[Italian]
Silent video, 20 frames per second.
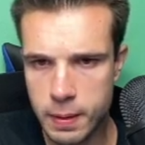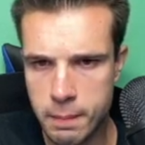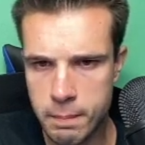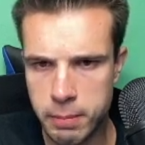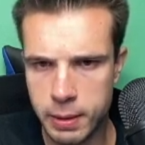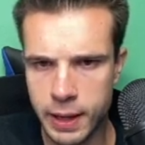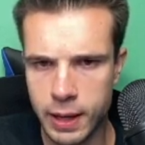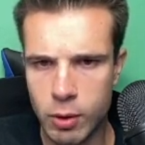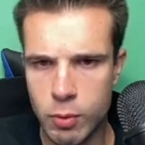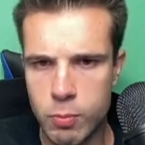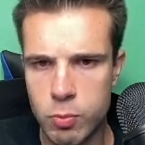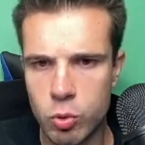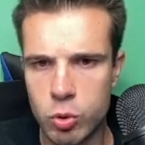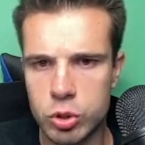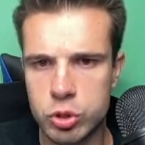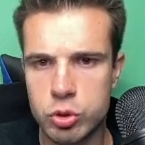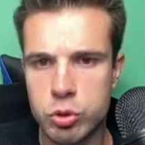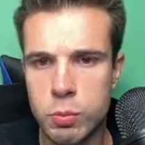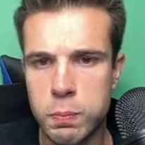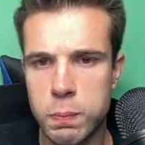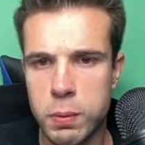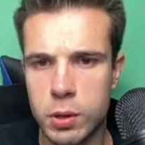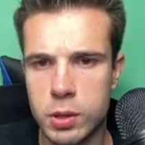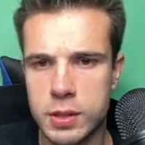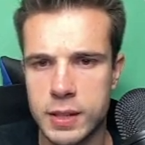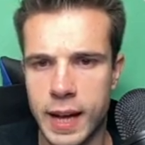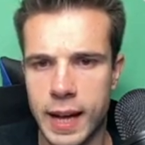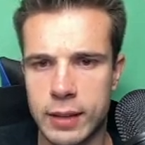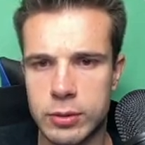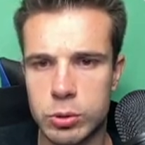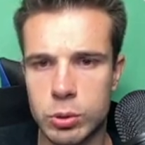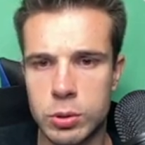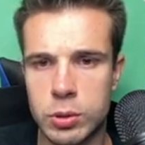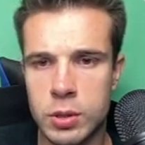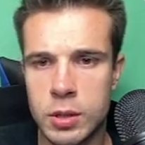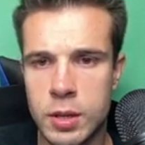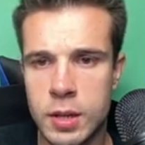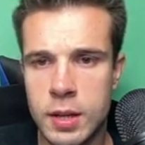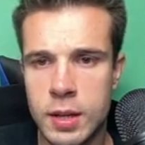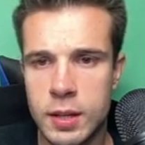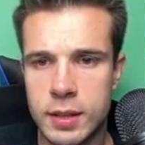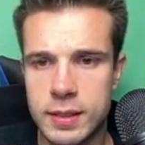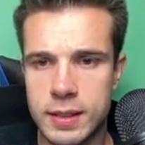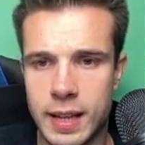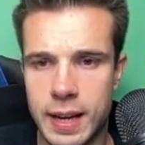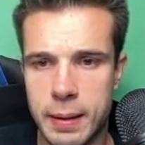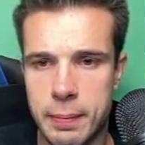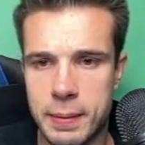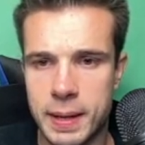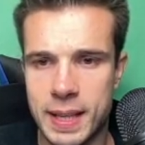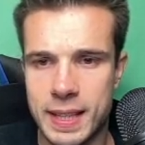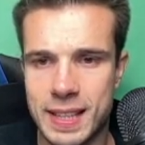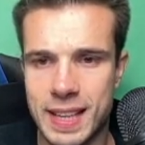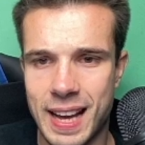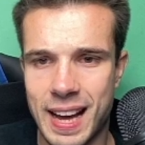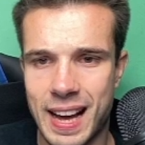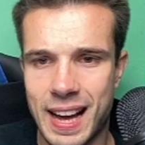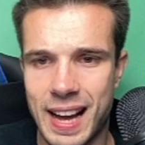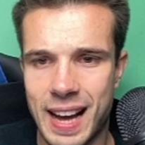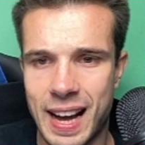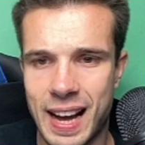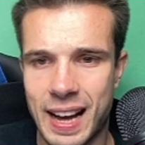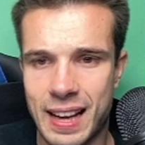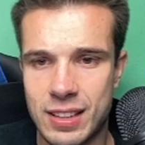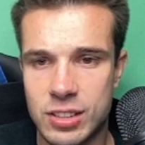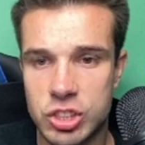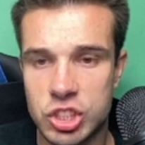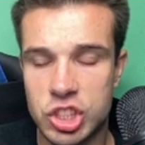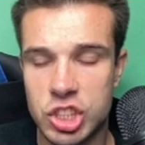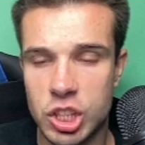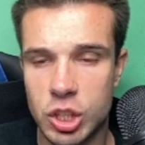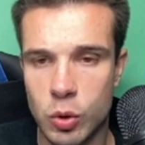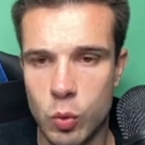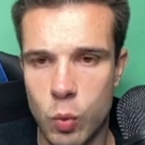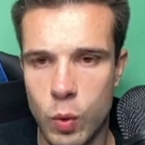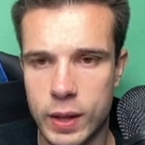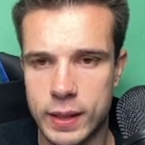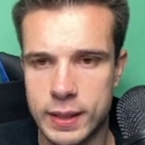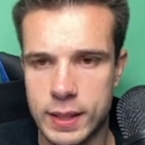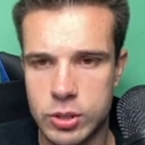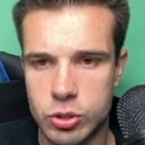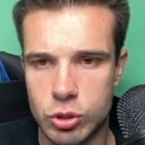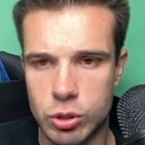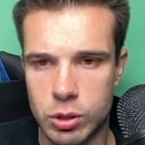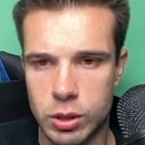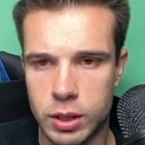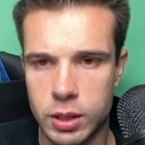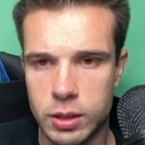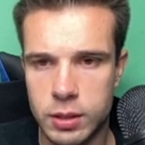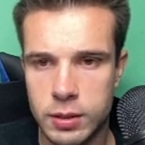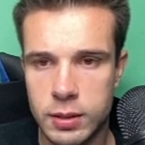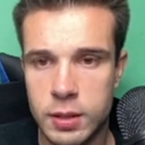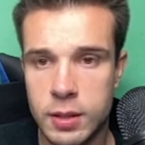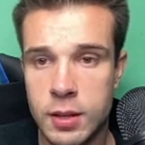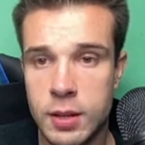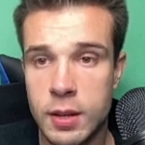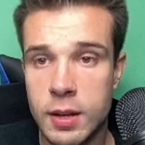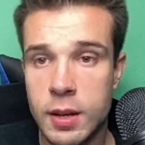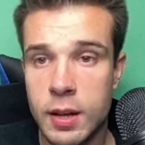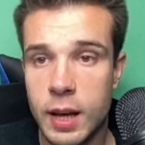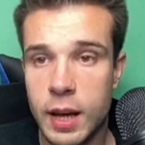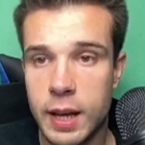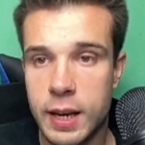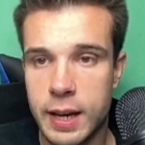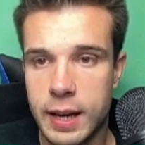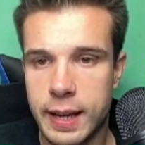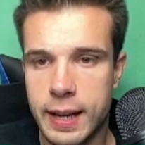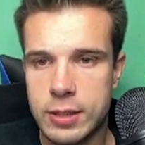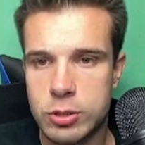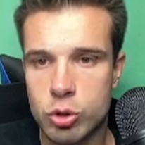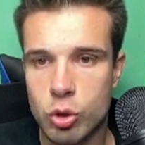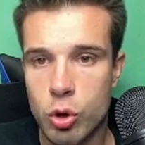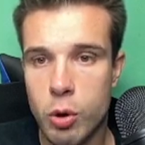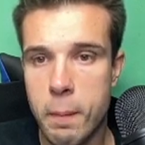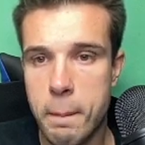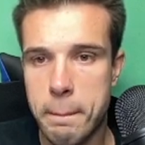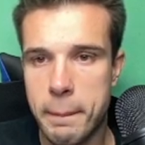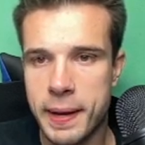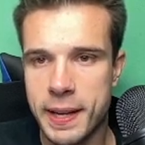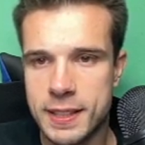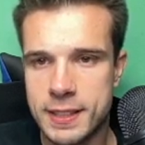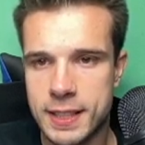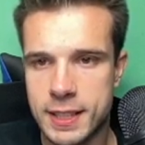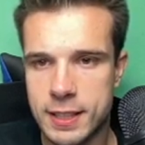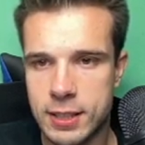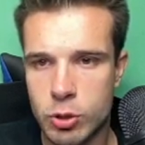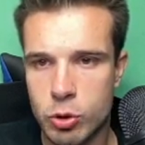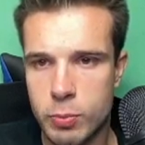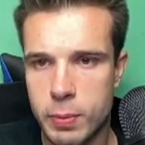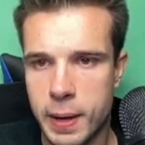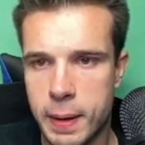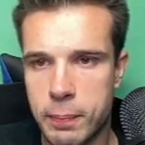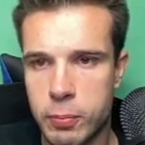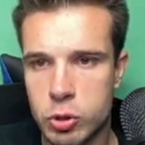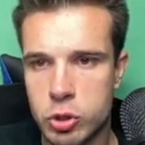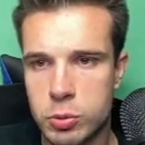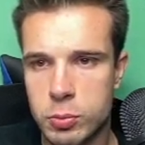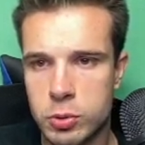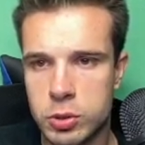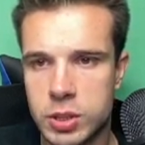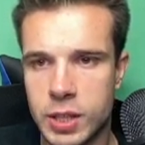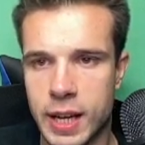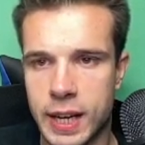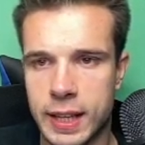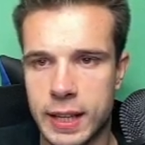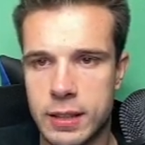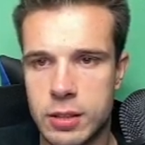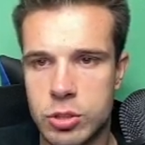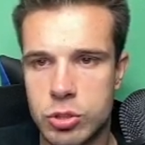Perché comunque è supportato dalla media a 50 giorni. E nel caso rompesse, secondo me il prossimo target